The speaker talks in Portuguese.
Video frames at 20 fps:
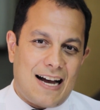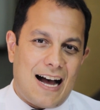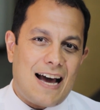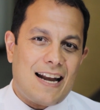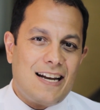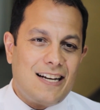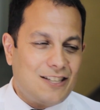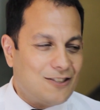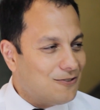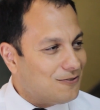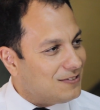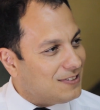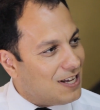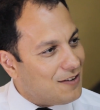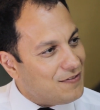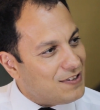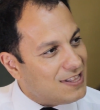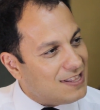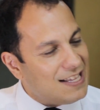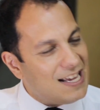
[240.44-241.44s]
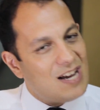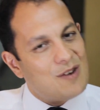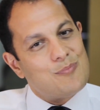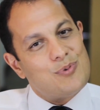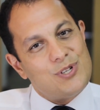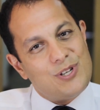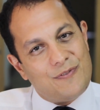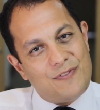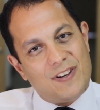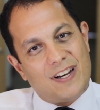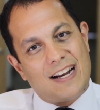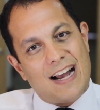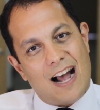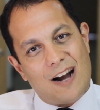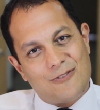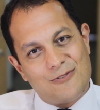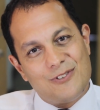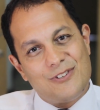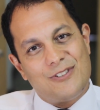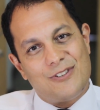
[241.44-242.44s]
cara ele não teve tempo de
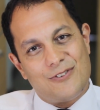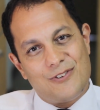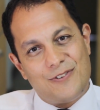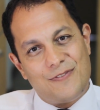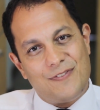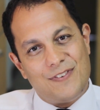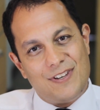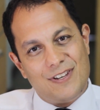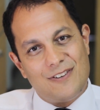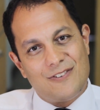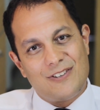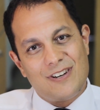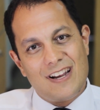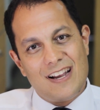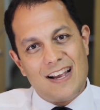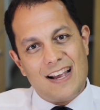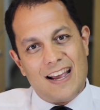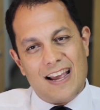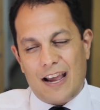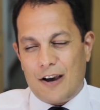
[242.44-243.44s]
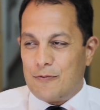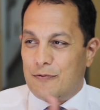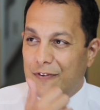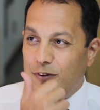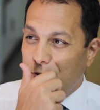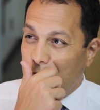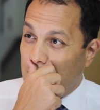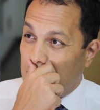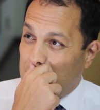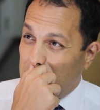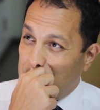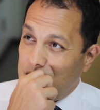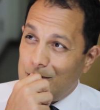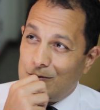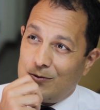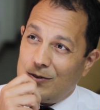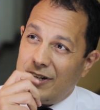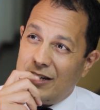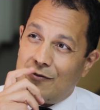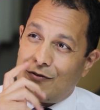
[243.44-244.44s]
ficar com os seus filhos, eu vi no outro dia
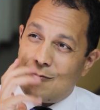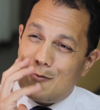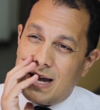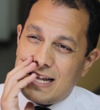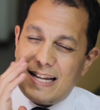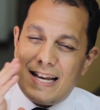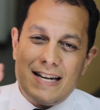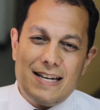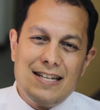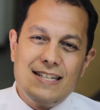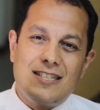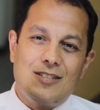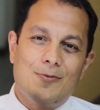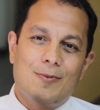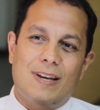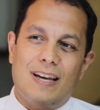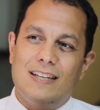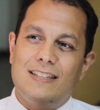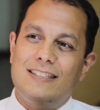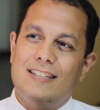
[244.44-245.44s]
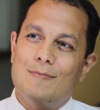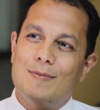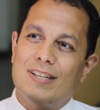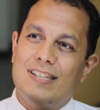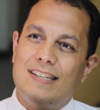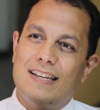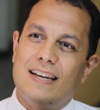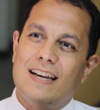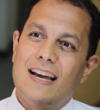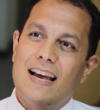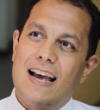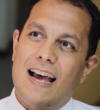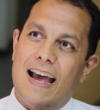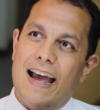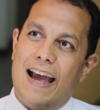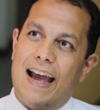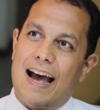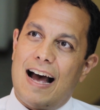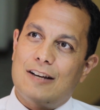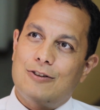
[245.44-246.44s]
um livro maneiríssimo que ele chama assim
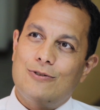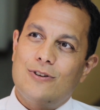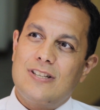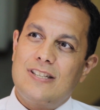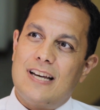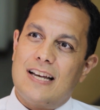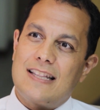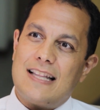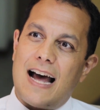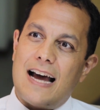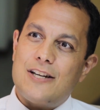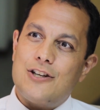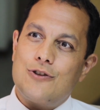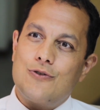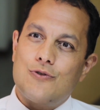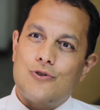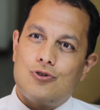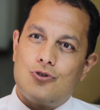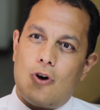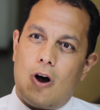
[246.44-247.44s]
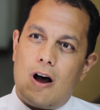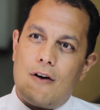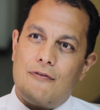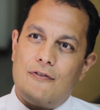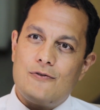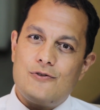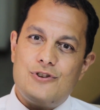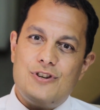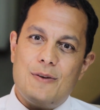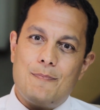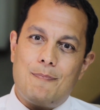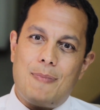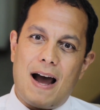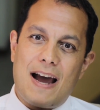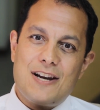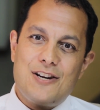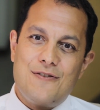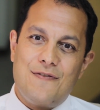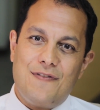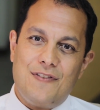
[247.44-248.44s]
é, A Sociedade dos Órfãos de
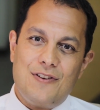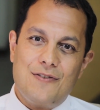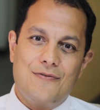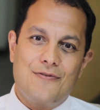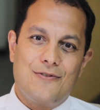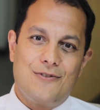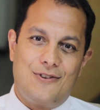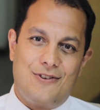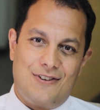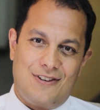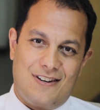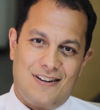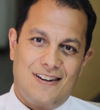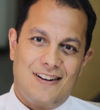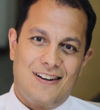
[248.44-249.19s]
Pais Vivos,